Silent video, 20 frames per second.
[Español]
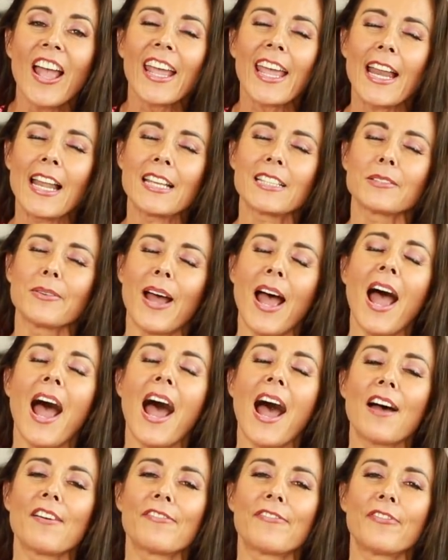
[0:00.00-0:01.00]
que les va
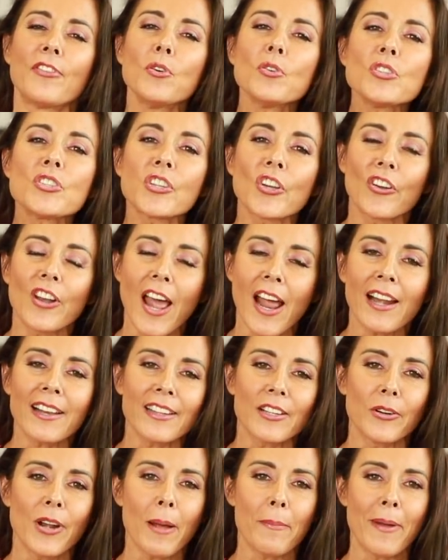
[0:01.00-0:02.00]
a funcionar
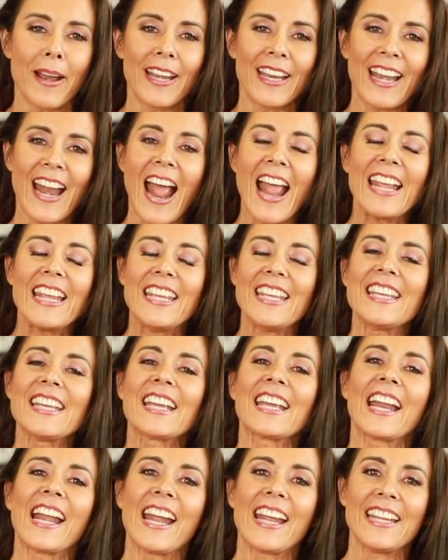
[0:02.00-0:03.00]
de una manera
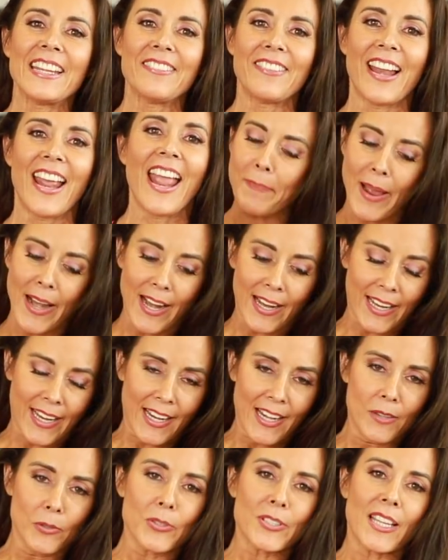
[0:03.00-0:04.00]
increíble para
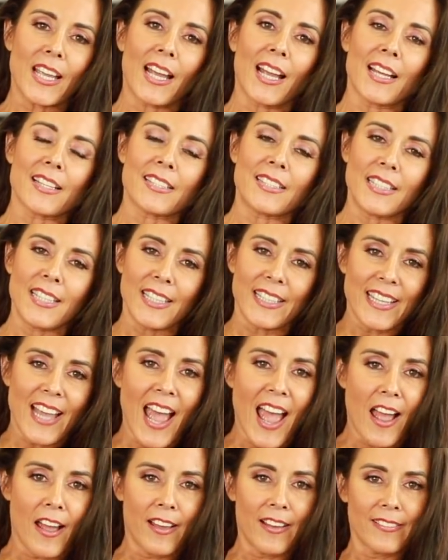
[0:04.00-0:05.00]
que luzcan así
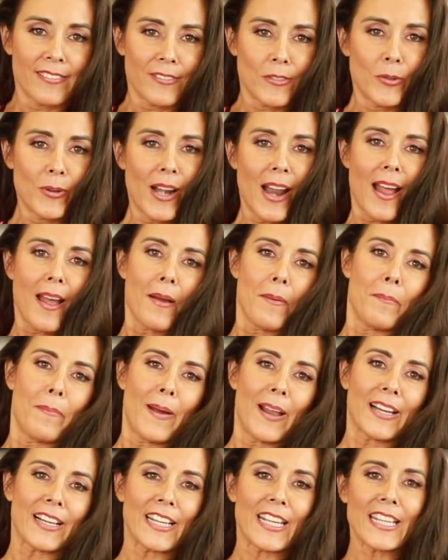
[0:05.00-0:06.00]
ya una
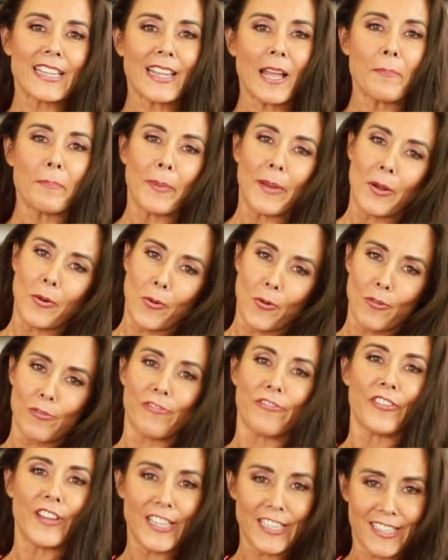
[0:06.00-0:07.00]
barriguita, pero
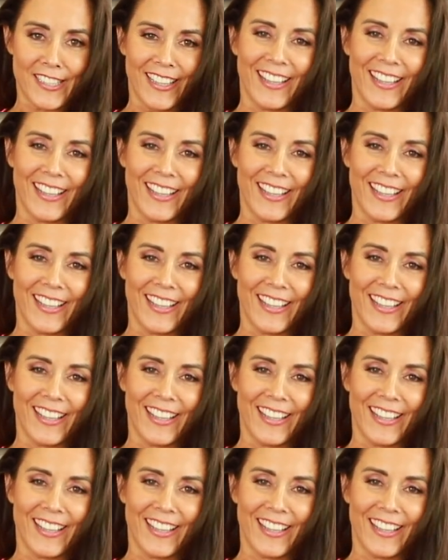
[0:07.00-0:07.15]
fit.